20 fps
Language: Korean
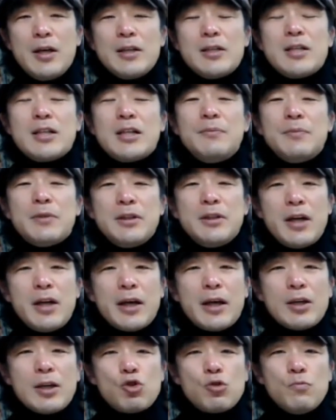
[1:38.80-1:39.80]
지금
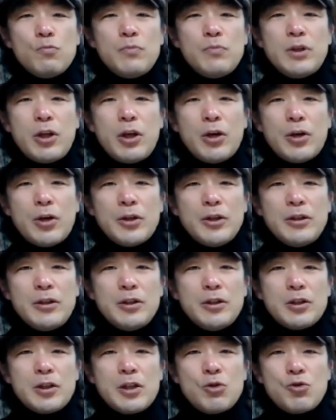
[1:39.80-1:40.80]
그들에게 준비되어
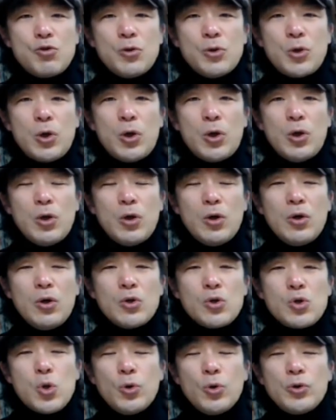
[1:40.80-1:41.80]
있는 기술도
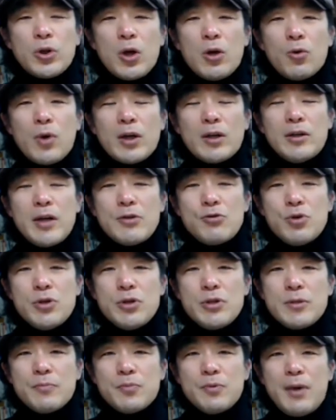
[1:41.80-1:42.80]
좋은 결과를 낼 수
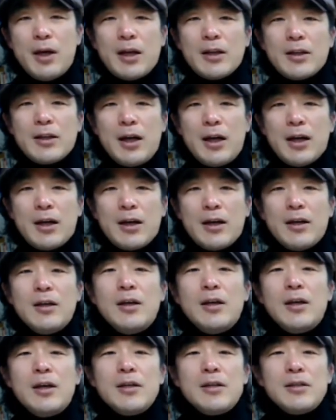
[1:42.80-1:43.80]
있을 뿐만 아니라
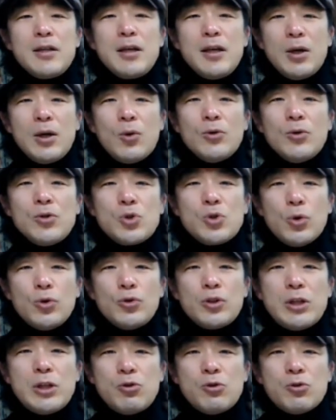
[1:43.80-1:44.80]
새로운
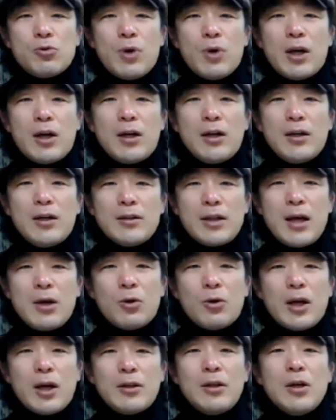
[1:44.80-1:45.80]
좋은 기술과
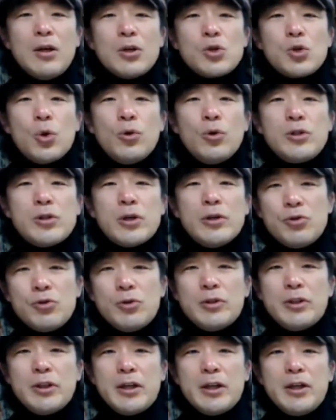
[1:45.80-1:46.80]
탁월한 좋은
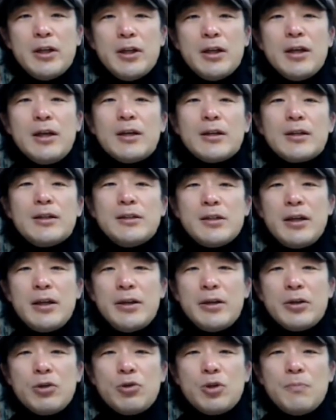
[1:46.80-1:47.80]
전술들이 그
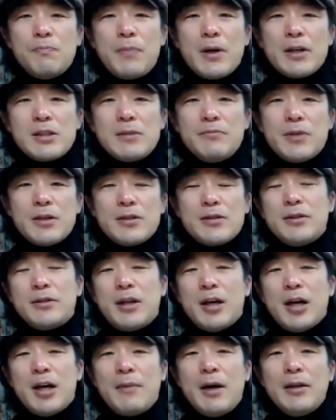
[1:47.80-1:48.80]
체력이 뒷받침됐을
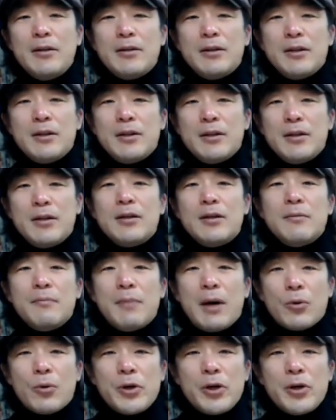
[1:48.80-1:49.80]
때야만
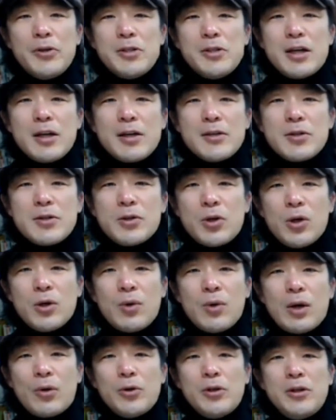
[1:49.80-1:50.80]
바로 현장에서
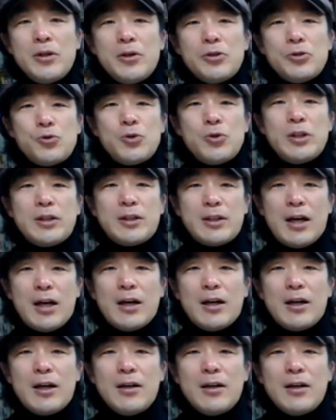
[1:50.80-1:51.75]
결과로 이어질 수 있다.